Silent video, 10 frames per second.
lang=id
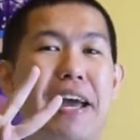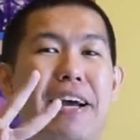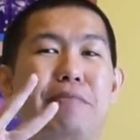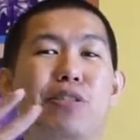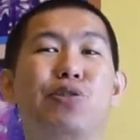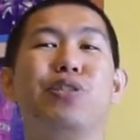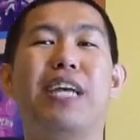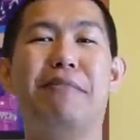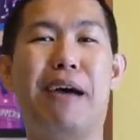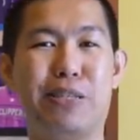yang
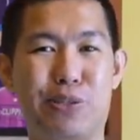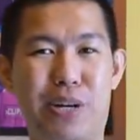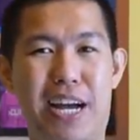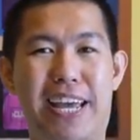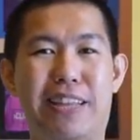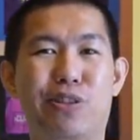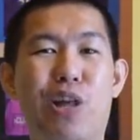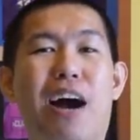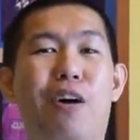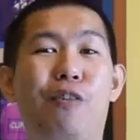menjutkan masuk, yaitu
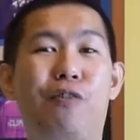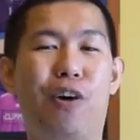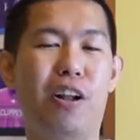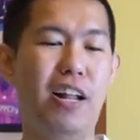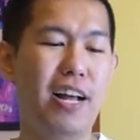Taco Fall.